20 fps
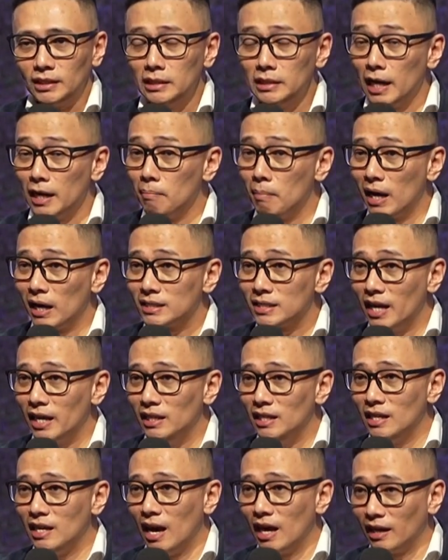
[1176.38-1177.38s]
Dan bangsa
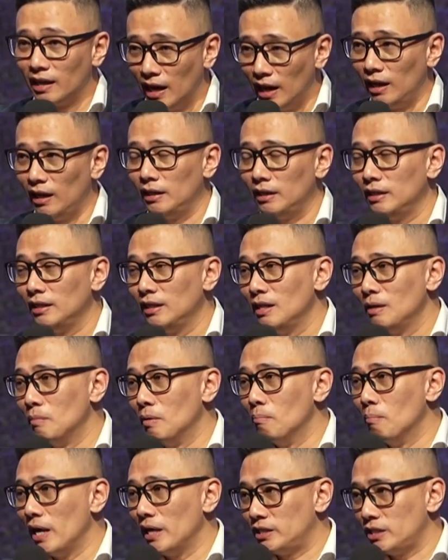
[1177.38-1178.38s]
ini gagal
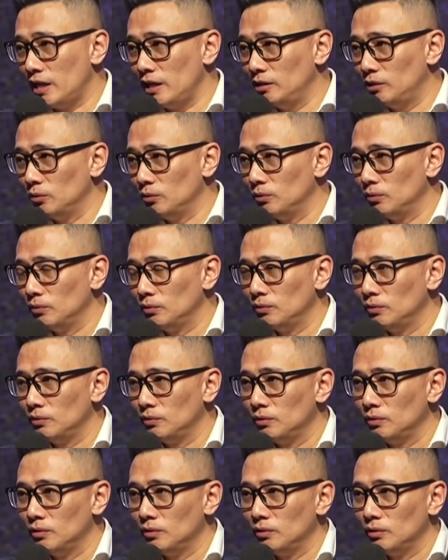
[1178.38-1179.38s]
membaca itu.
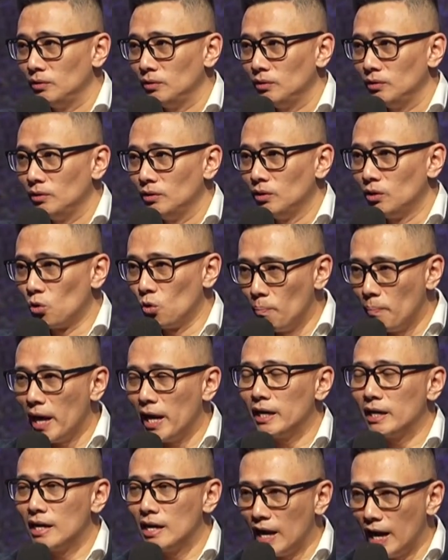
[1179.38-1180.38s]

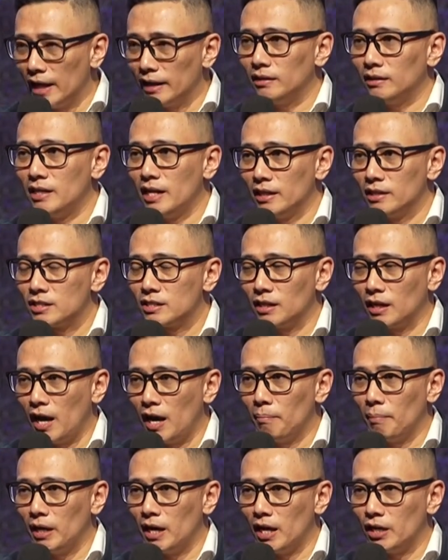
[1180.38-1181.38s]
Ruben, Gad, dan setengah
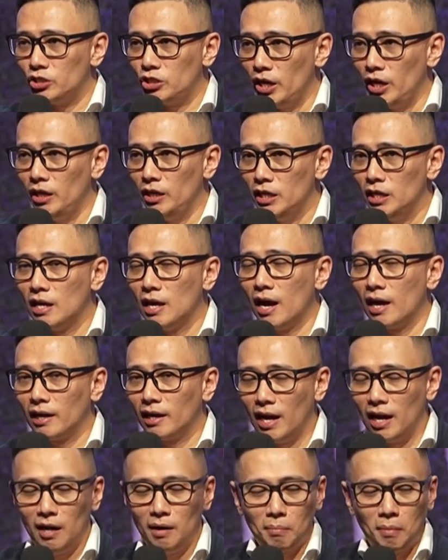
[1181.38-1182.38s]
Manasye ini
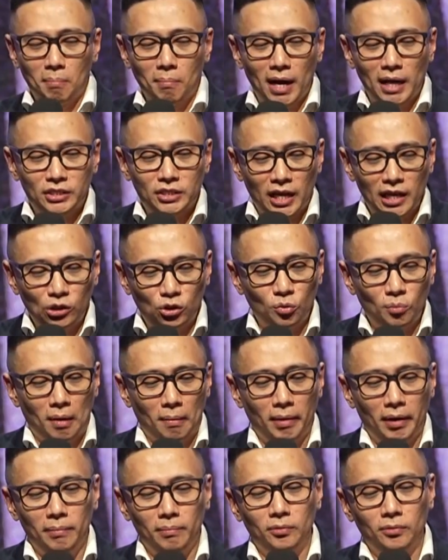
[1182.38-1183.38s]
gagal membaca itu
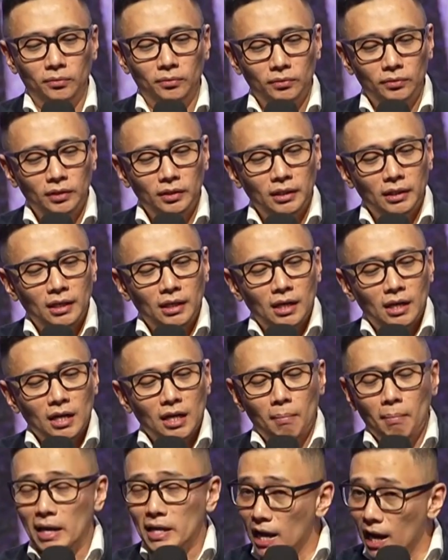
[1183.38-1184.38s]
Bapak Ibu.
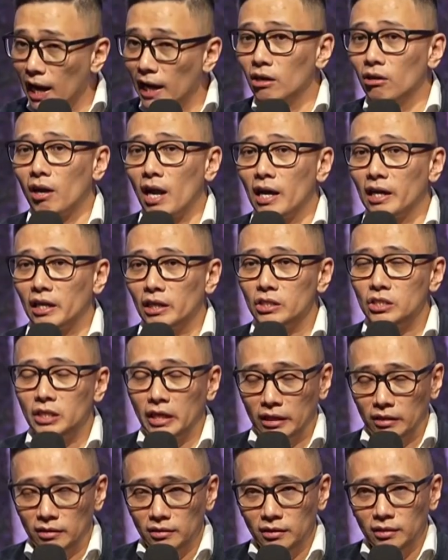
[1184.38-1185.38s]
Kebanyakan orang
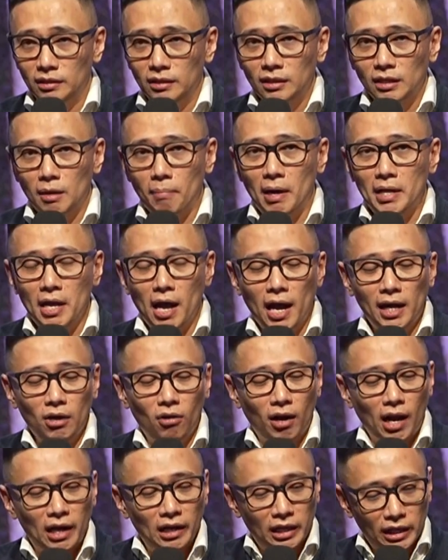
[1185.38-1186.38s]
Kristen, kebanyakan
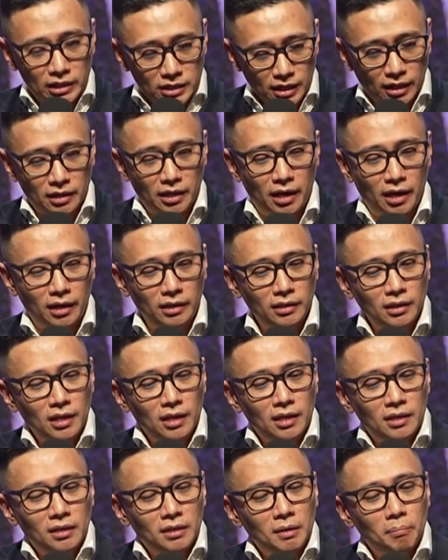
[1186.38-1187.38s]
orang Kristen ya,
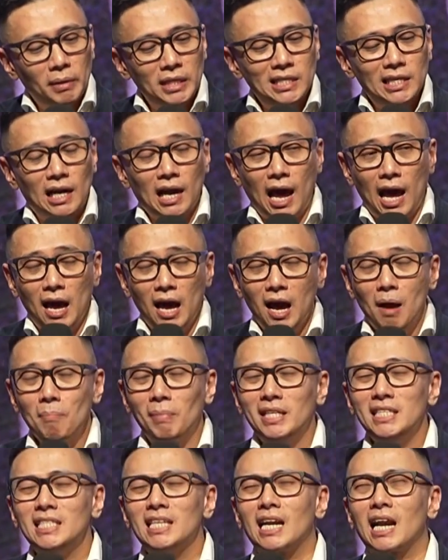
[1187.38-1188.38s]
menyerah,
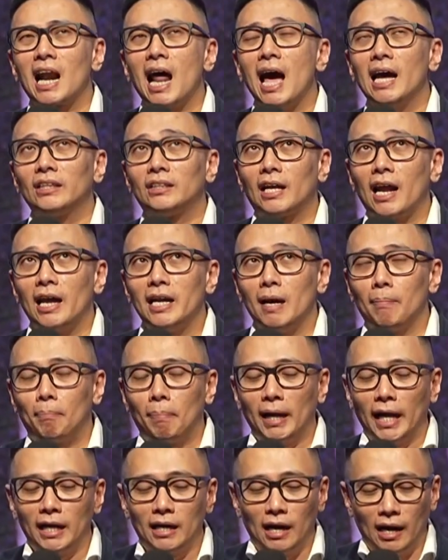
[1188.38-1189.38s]
menyerah terhadap
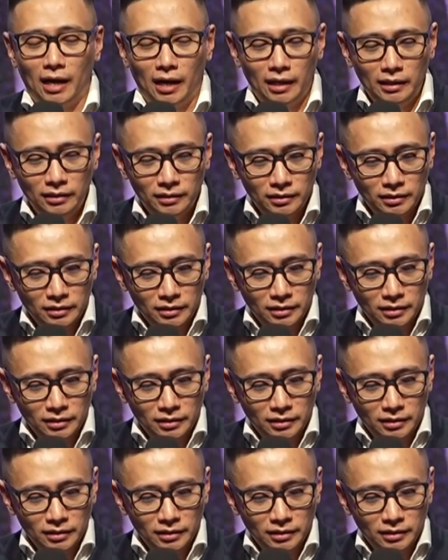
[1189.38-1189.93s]
plan A